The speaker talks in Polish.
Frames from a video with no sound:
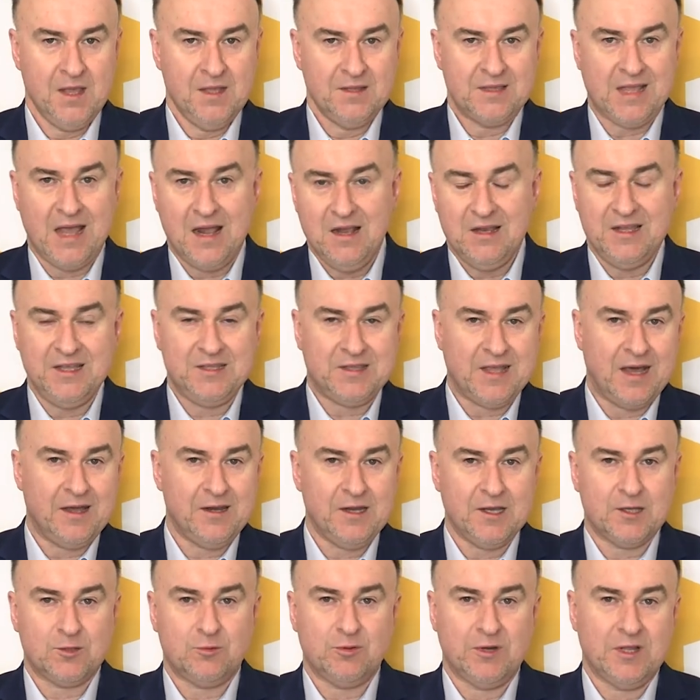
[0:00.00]
Te
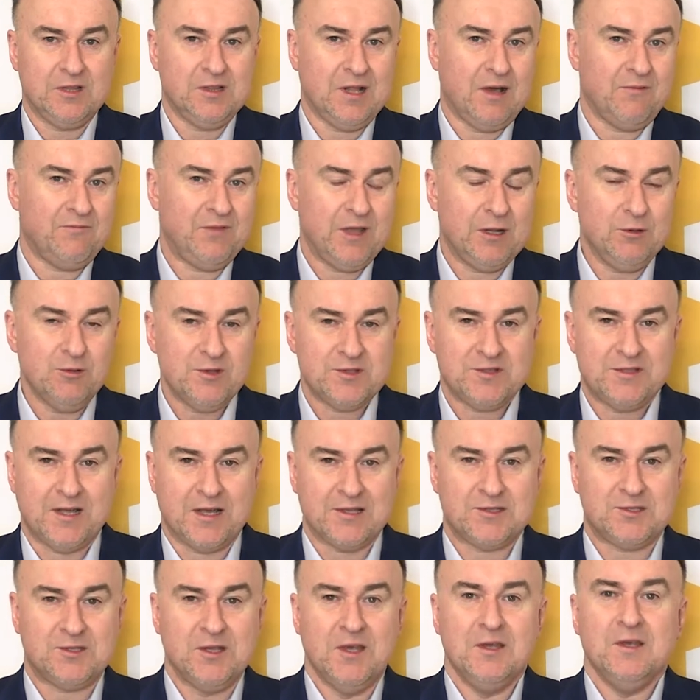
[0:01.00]
litery, które dla wielu z
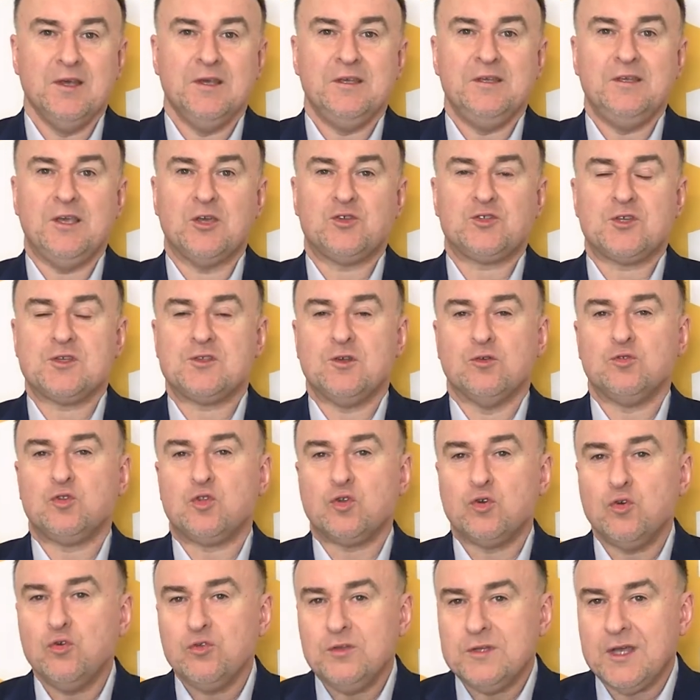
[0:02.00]
nas jeszcze są
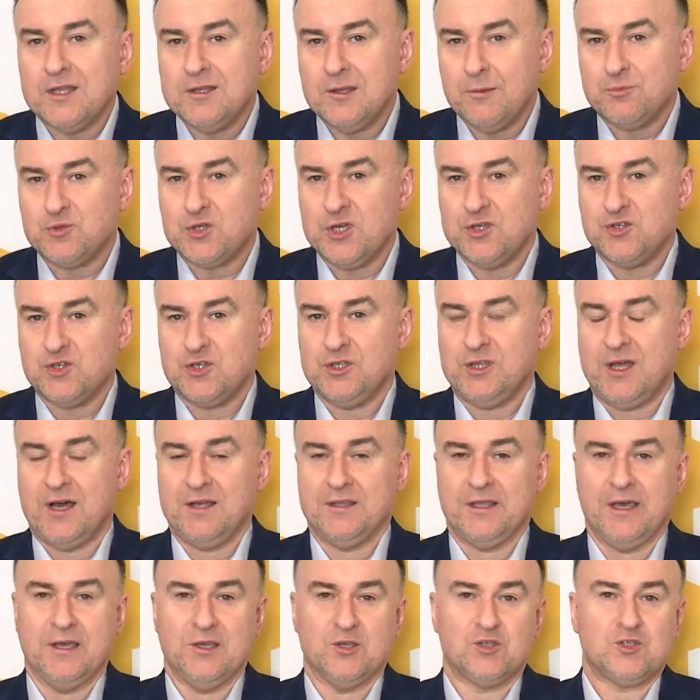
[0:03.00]
trudne do
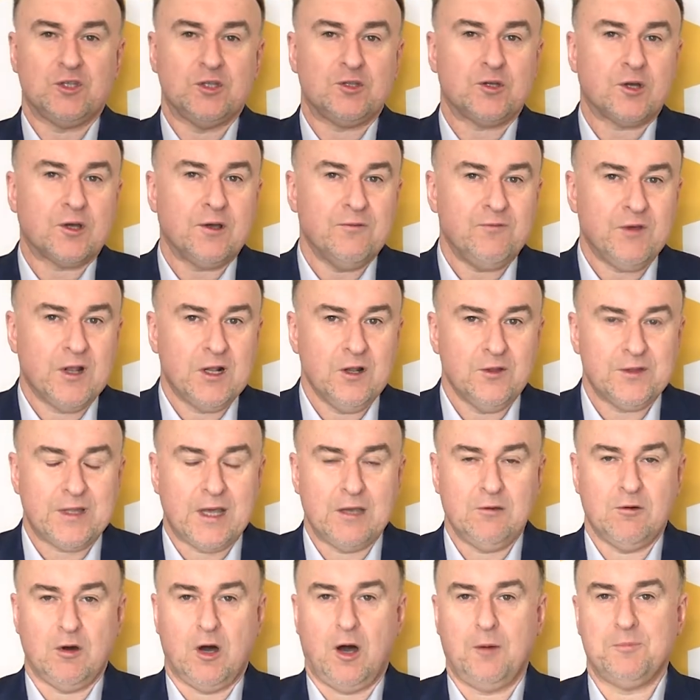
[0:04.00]
przeczytania, jeszcze trochę
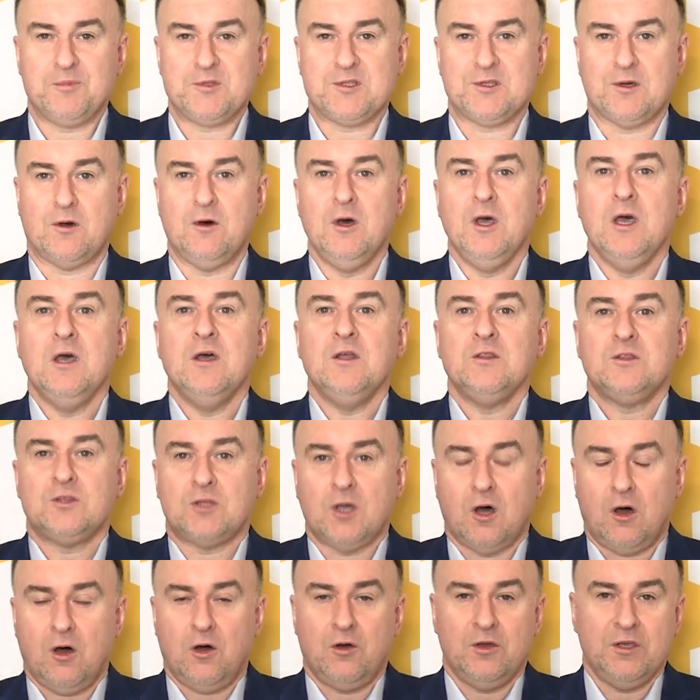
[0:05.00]
wyglądają obco.
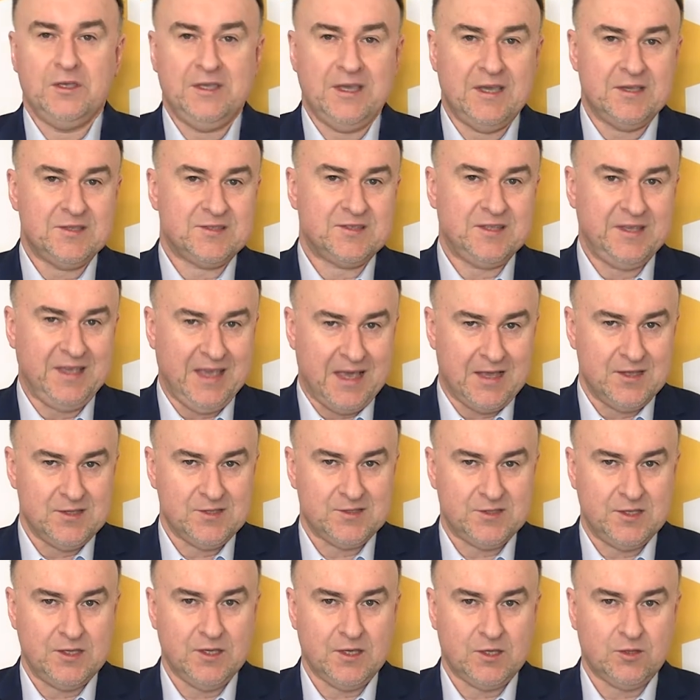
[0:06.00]
To jest
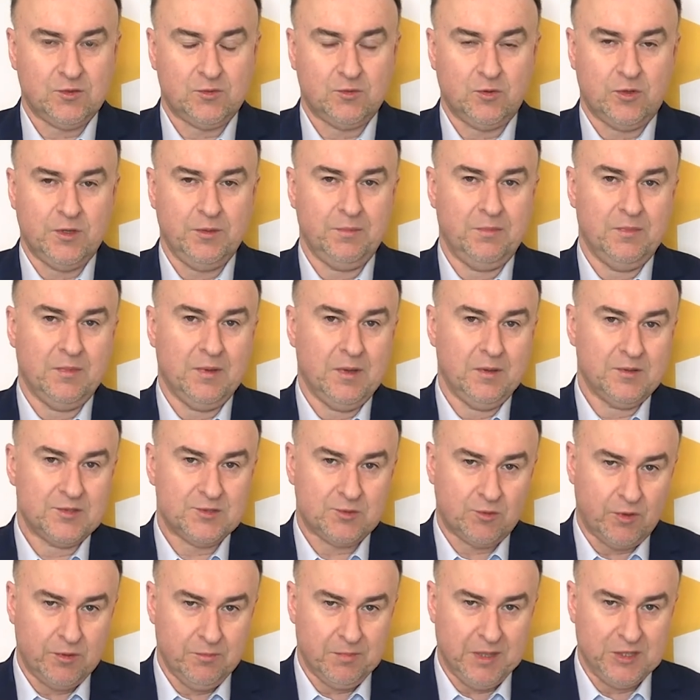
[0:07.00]
język, którym, z
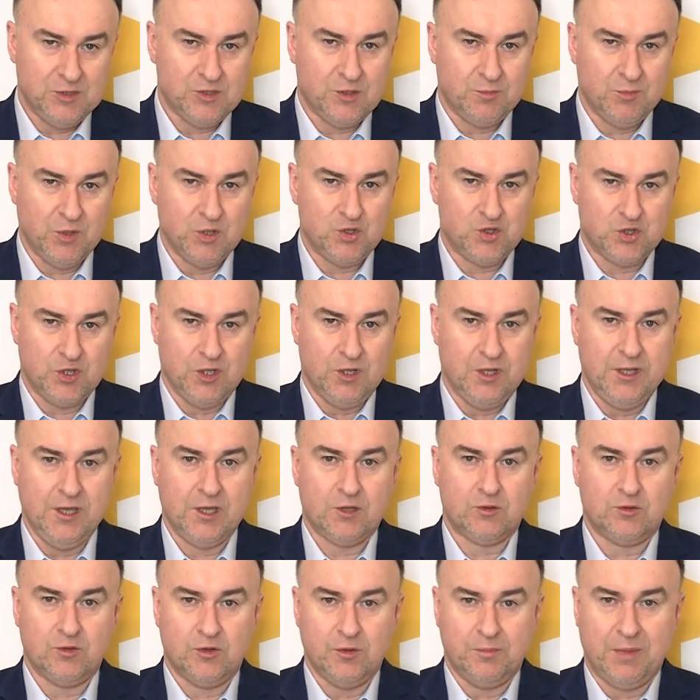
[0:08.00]
którym będziemy żyli,
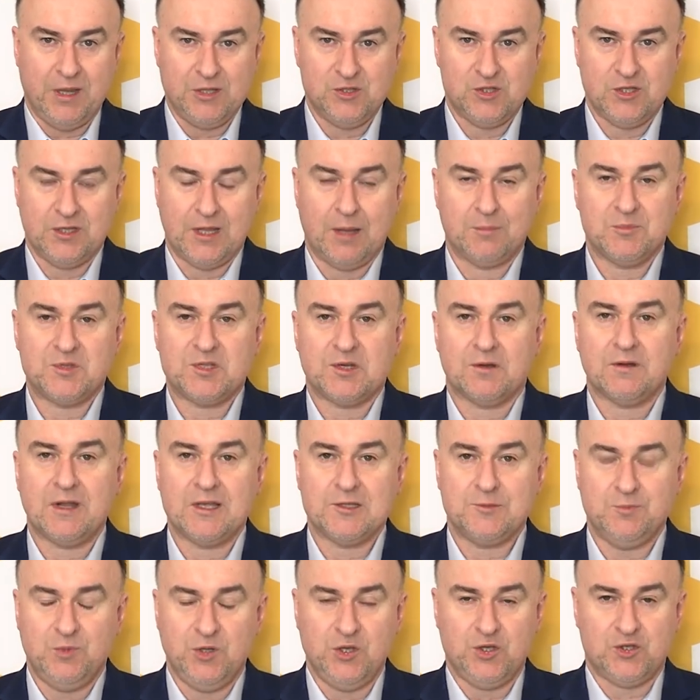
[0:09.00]
który będzie nam
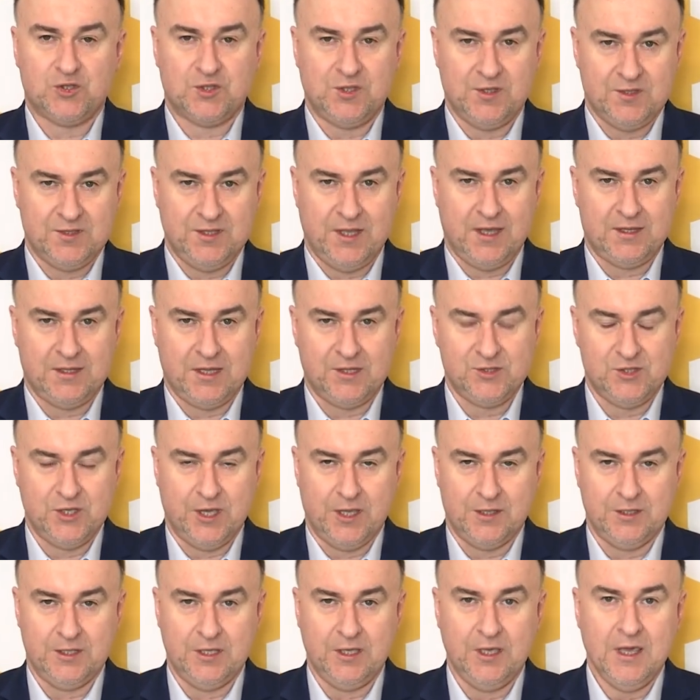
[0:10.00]
coraz bliższy z dnia na
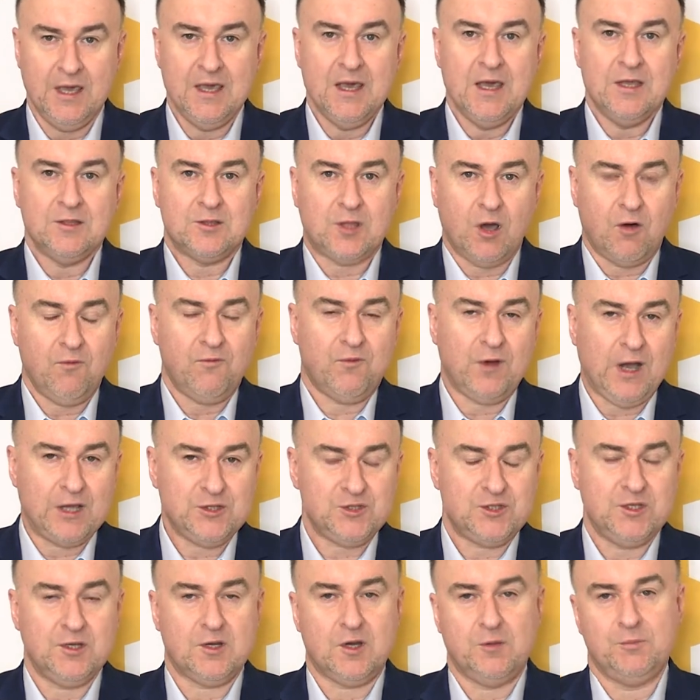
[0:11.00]
dzień. I to
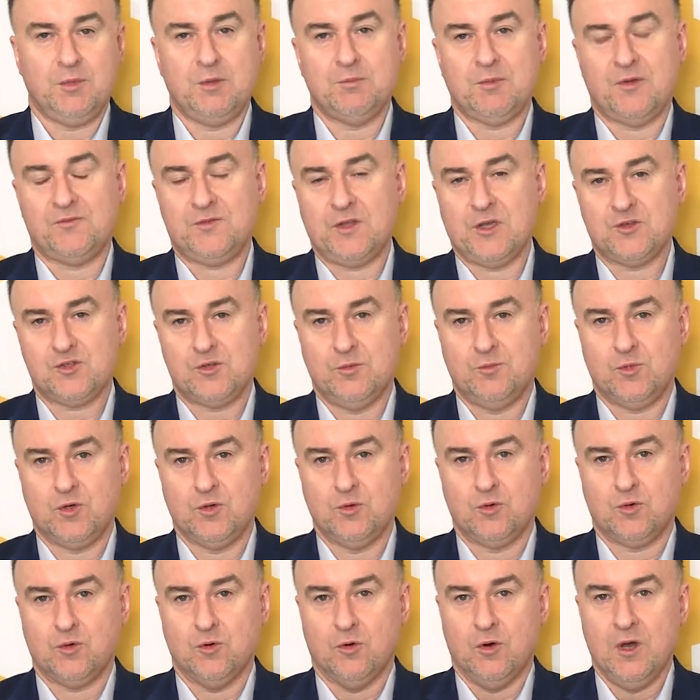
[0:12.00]
właśnie robimy w naszym
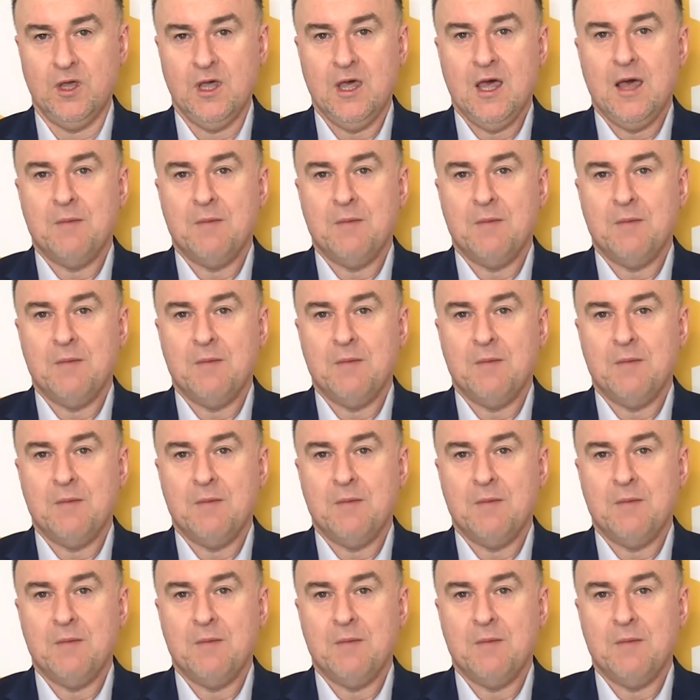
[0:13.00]
ruchu.